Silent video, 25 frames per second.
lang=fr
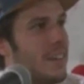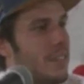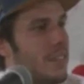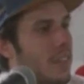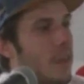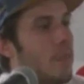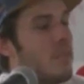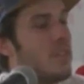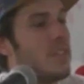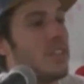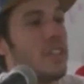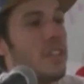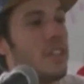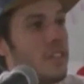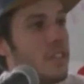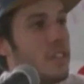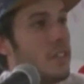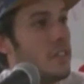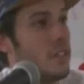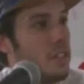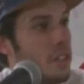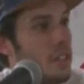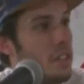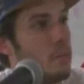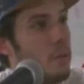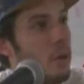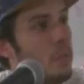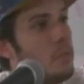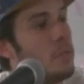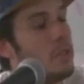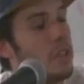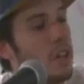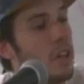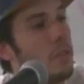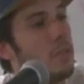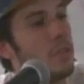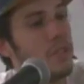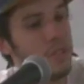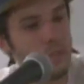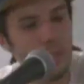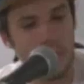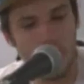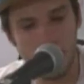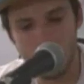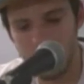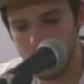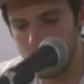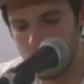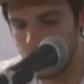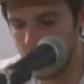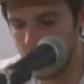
Non, mais j'ai même jamais joué à FIFA.